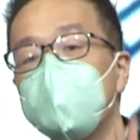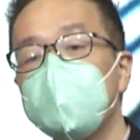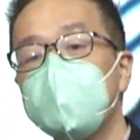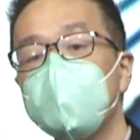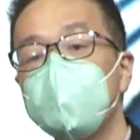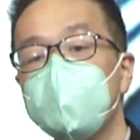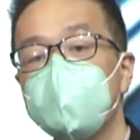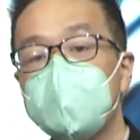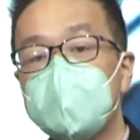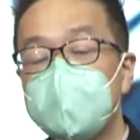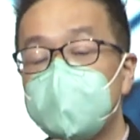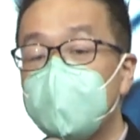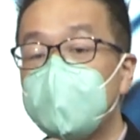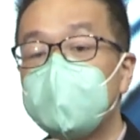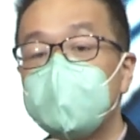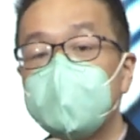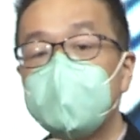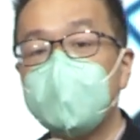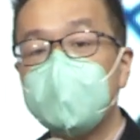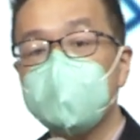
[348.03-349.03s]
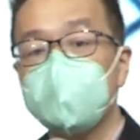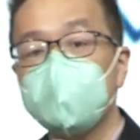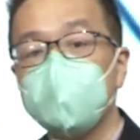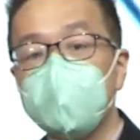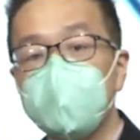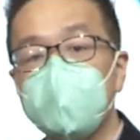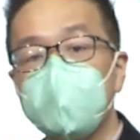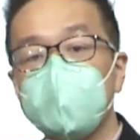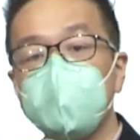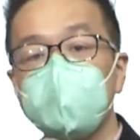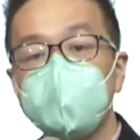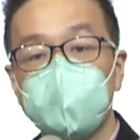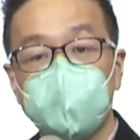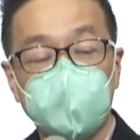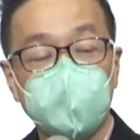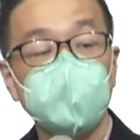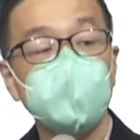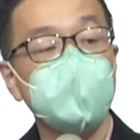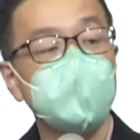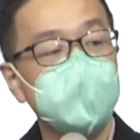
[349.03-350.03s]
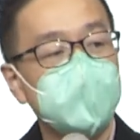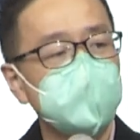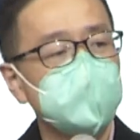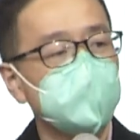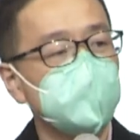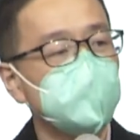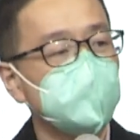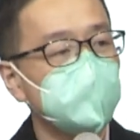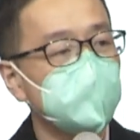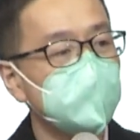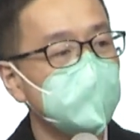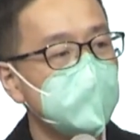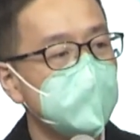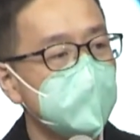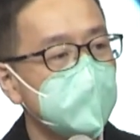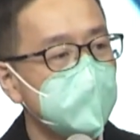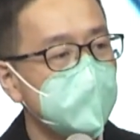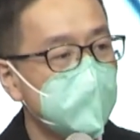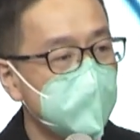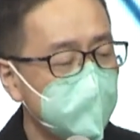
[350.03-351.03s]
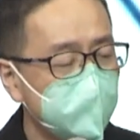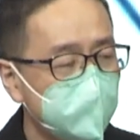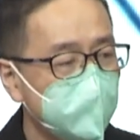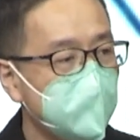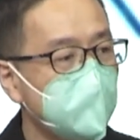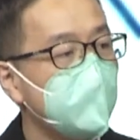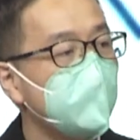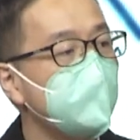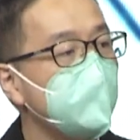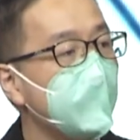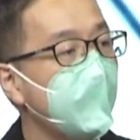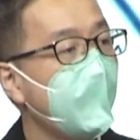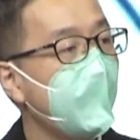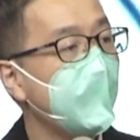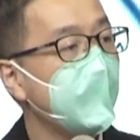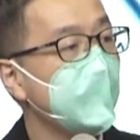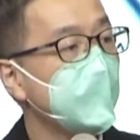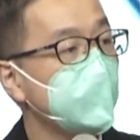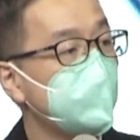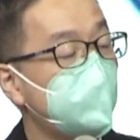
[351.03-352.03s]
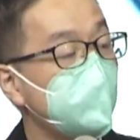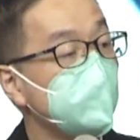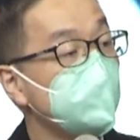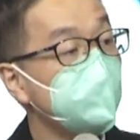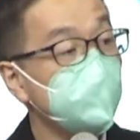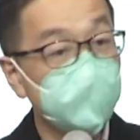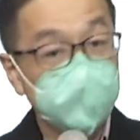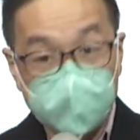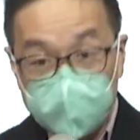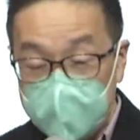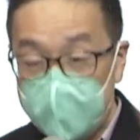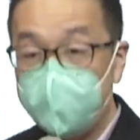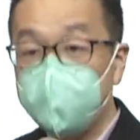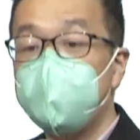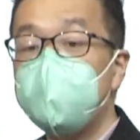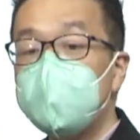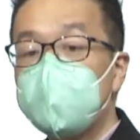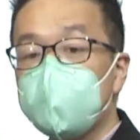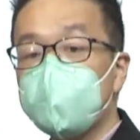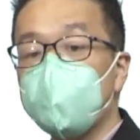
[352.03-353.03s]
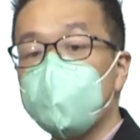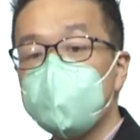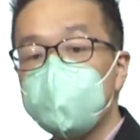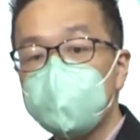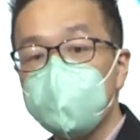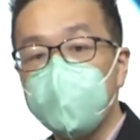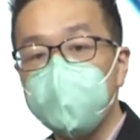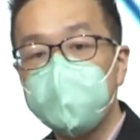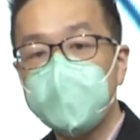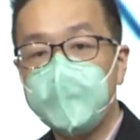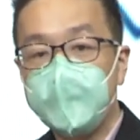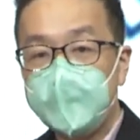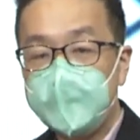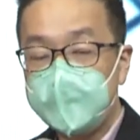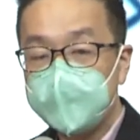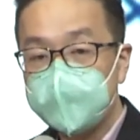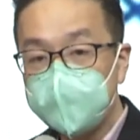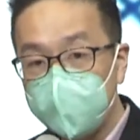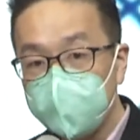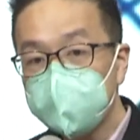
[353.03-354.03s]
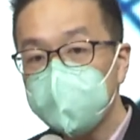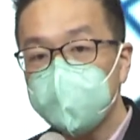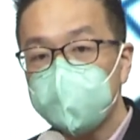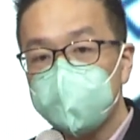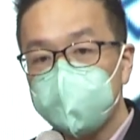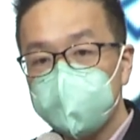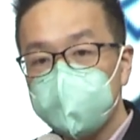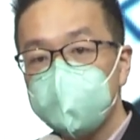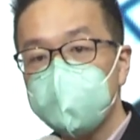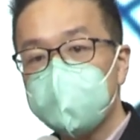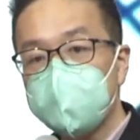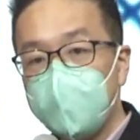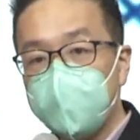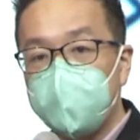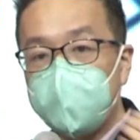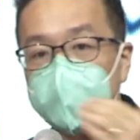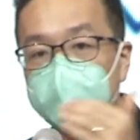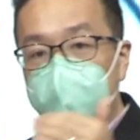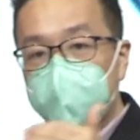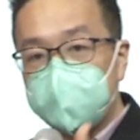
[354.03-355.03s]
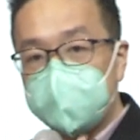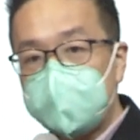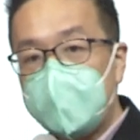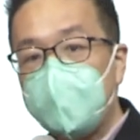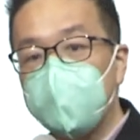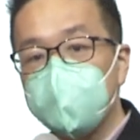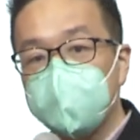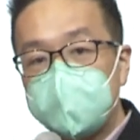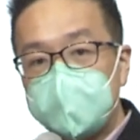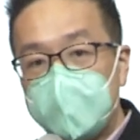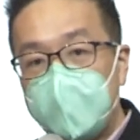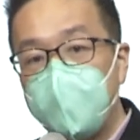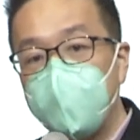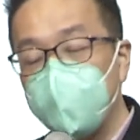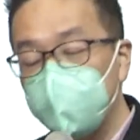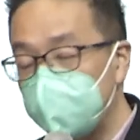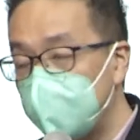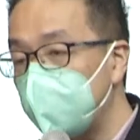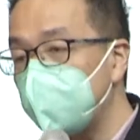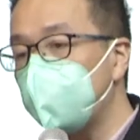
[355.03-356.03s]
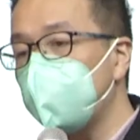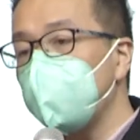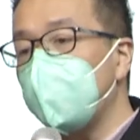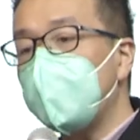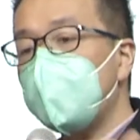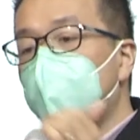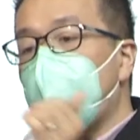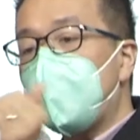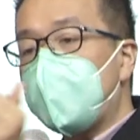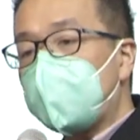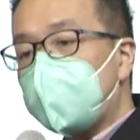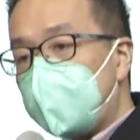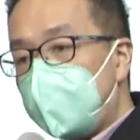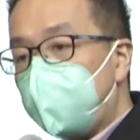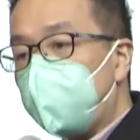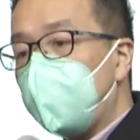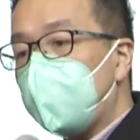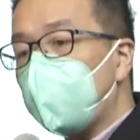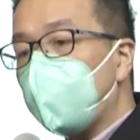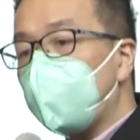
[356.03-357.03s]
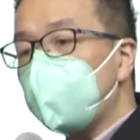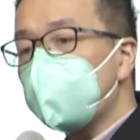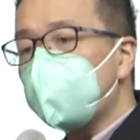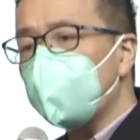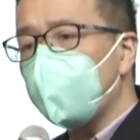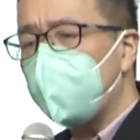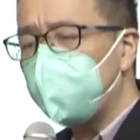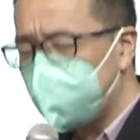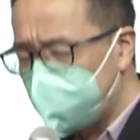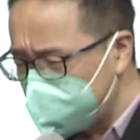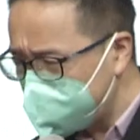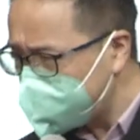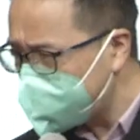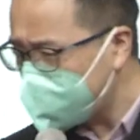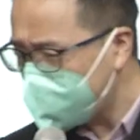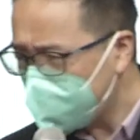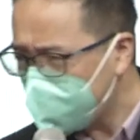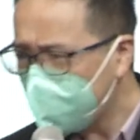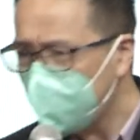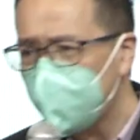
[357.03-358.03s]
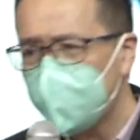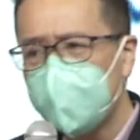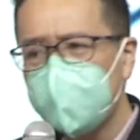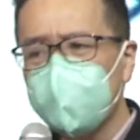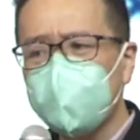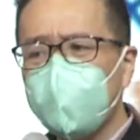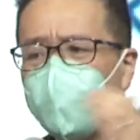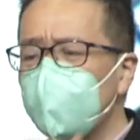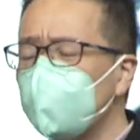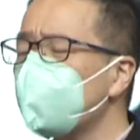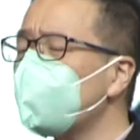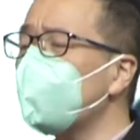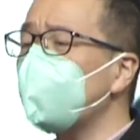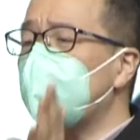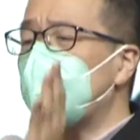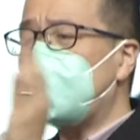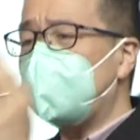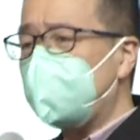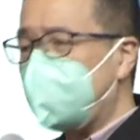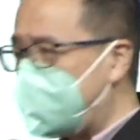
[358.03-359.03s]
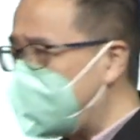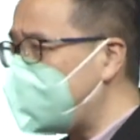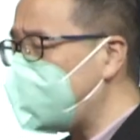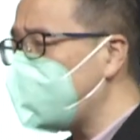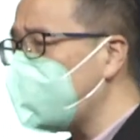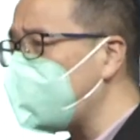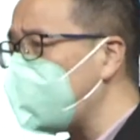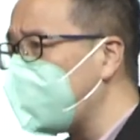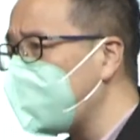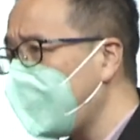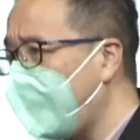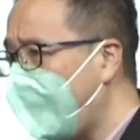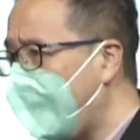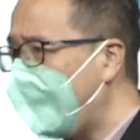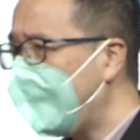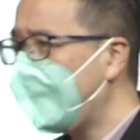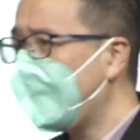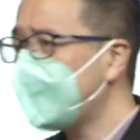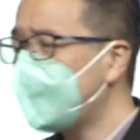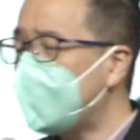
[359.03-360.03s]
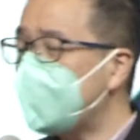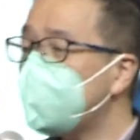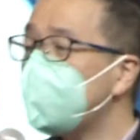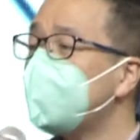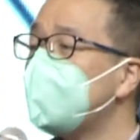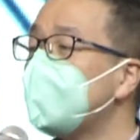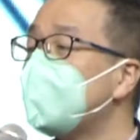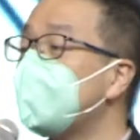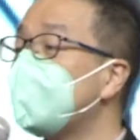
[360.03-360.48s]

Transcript: 的母亲，她在那时候，师母那时候就是一天需要做两份的工作，早上出去上班到下午，下午再去另外一个地方工作，她工作的很辛苦，但是在这